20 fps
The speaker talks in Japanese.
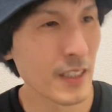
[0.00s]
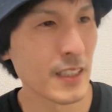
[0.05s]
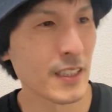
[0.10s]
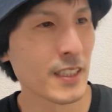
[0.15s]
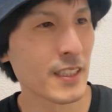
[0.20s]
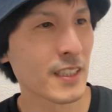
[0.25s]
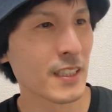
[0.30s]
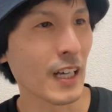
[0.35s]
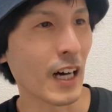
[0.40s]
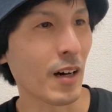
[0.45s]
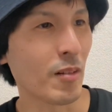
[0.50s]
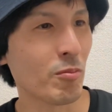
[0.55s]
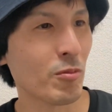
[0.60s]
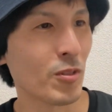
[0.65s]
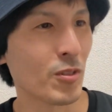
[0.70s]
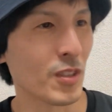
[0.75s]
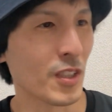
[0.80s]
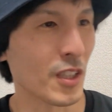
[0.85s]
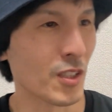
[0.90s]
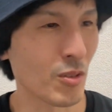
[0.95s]
さあ、も
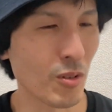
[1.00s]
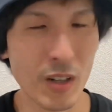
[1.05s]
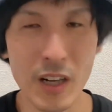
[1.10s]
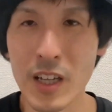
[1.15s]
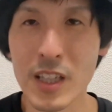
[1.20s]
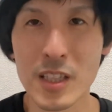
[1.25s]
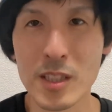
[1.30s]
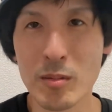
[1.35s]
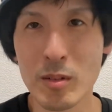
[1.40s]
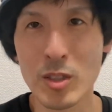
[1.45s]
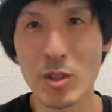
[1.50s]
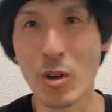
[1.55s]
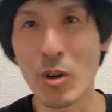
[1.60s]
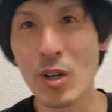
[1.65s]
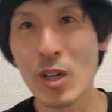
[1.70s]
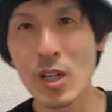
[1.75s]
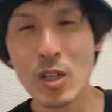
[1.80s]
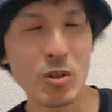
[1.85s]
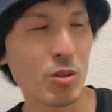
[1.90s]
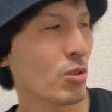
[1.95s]
ういいでしょうか。行きましょう。
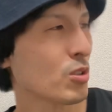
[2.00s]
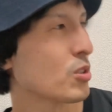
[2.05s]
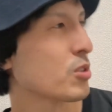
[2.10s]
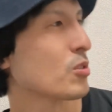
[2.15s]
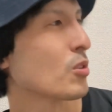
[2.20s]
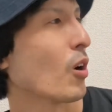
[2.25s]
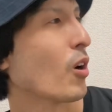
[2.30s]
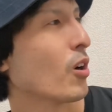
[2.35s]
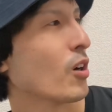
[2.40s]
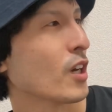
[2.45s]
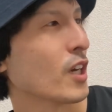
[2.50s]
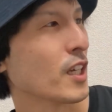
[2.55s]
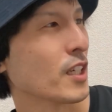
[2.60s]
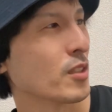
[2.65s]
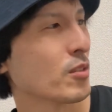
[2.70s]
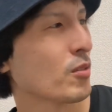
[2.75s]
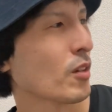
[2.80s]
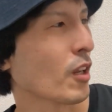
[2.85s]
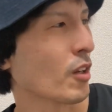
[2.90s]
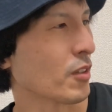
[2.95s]
今週の、
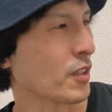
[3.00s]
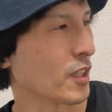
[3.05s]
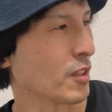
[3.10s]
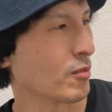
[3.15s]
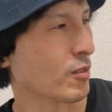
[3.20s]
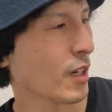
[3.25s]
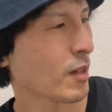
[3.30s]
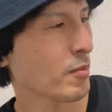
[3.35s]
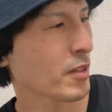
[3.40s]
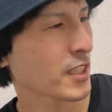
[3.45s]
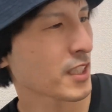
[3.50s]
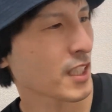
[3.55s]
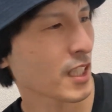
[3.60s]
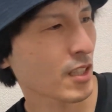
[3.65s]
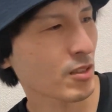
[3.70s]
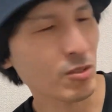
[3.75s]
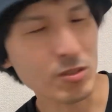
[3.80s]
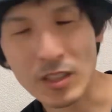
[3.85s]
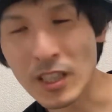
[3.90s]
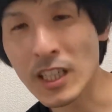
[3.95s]
幽霊の日、裏飯
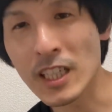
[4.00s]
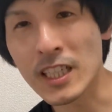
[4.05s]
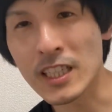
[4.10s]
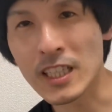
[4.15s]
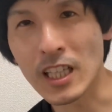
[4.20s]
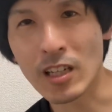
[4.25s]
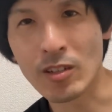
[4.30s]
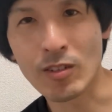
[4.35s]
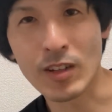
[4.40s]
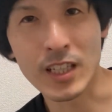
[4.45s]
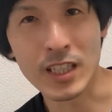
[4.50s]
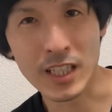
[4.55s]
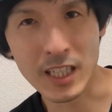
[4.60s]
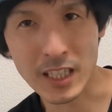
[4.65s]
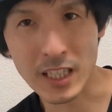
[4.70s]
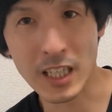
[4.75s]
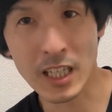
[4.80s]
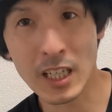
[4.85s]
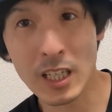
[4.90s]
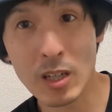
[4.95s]
屋と出てきたのは
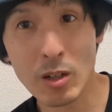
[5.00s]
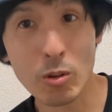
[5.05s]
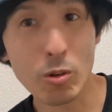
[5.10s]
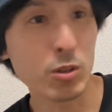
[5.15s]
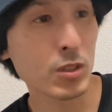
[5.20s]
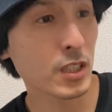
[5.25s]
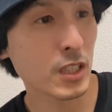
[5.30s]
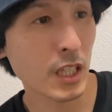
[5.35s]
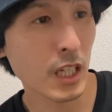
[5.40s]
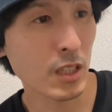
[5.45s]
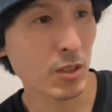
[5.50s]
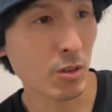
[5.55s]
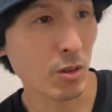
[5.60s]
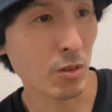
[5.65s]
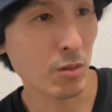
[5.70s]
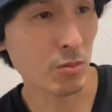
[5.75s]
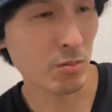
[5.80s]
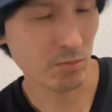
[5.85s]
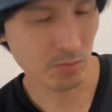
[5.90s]
何？こちらの、